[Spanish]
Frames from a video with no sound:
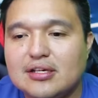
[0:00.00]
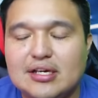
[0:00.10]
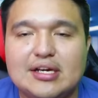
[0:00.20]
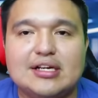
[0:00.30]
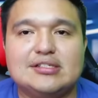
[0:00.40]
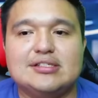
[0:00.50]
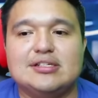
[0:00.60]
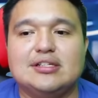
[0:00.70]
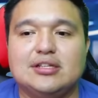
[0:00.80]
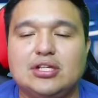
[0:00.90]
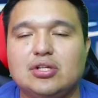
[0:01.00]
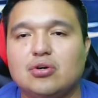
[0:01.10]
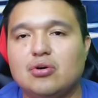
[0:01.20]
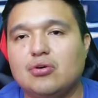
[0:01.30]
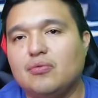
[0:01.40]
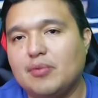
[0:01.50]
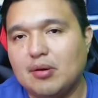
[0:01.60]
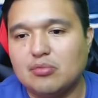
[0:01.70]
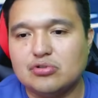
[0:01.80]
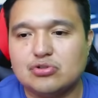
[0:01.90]
Y en ese sentido
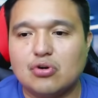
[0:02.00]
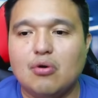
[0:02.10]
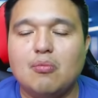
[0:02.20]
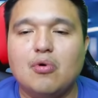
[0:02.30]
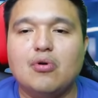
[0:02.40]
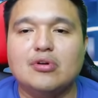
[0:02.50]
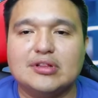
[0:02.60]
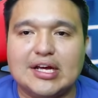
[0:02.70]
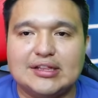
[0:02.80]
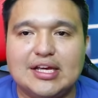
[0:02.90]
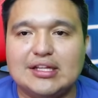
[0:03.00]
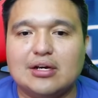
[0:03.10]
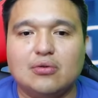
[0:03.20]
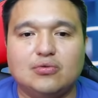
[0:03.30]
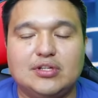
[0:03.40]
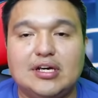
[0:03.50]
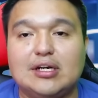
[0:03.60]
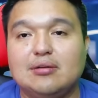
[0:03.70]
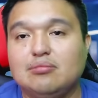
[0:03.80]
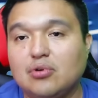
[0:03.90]
vemos cómo Tatiana
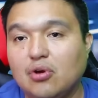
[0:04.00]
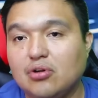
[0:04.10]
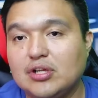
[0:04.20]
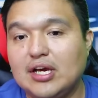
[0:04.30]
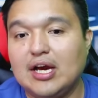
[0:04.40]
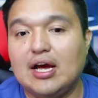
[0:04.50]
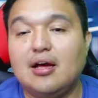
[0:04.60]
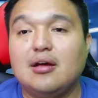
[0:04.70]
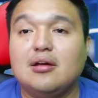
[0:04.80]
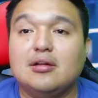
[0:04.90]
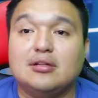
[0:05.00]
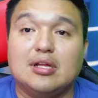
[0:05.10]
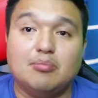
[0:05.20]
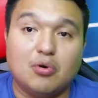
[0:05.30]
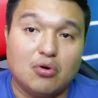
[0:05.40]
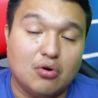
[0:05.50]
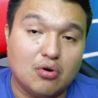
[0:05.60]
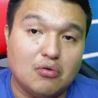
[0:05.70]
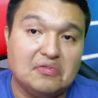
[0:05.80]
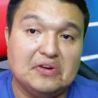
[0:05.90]
Cloutier no lo niega, tampoco
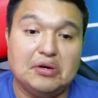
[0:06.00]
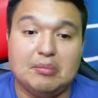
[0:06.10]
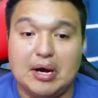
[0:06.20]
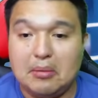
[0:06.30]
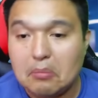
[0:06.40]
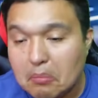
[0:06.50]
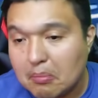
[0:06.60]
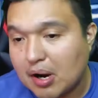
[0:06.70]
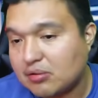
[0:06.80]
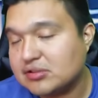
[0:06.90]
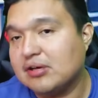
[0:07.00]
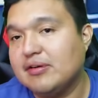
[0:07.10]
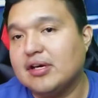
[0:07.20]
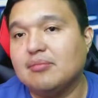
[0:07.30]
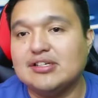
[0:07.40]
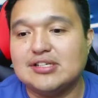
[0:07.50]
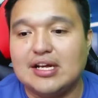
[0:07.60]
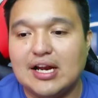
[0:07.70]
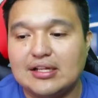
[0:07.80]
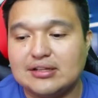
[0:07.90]
lo confirma. Vamos a ver más
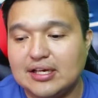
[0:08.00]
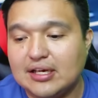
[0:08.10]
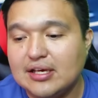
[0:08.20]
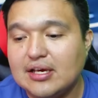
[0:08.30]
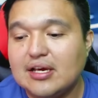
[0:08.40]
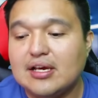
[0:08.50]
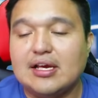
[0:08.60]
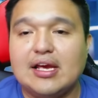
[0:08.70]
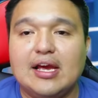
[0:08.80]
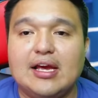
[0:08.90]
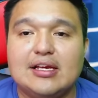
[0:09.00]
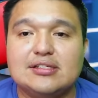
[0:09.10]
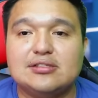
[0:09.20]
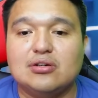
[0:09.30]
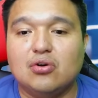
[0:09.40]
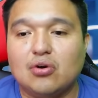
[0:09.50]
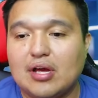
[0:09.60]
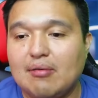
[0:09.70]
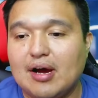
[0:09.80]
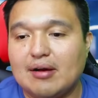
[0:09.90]
adelante qué es lo
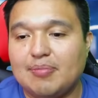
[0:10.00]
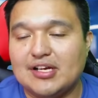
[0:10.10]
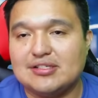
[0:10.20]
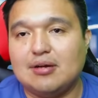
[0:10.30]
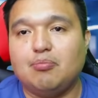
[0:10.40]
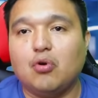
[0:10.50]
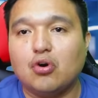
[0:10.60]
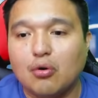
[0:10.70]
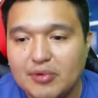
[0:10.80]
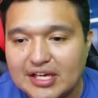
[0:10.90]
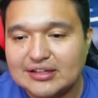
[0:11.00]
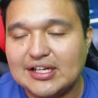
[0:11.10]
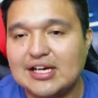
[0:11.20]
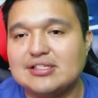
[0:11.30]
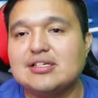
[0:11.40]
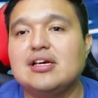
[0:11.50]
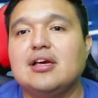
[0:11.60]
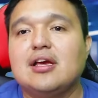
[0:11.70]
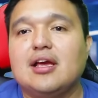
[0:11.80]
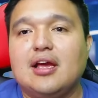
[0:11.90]
que va a pasar. Por lo mientras,
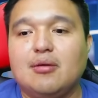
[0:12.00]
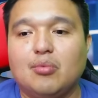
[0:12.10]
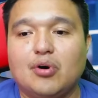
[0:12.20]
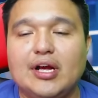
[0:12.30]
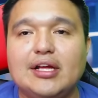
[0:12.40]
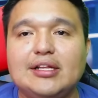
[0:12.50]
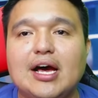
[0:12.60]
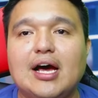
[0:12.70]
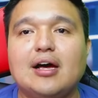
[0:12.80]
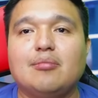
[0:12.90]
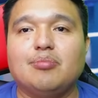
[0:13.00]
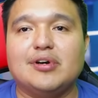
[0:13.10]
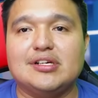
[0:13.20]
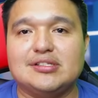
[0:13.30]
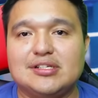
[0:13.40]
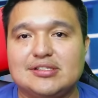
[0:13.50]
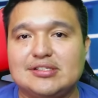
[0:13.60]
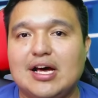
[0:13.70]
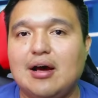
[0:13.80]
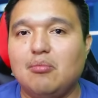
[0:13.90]
en Morena pues
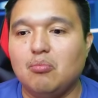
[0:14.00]
está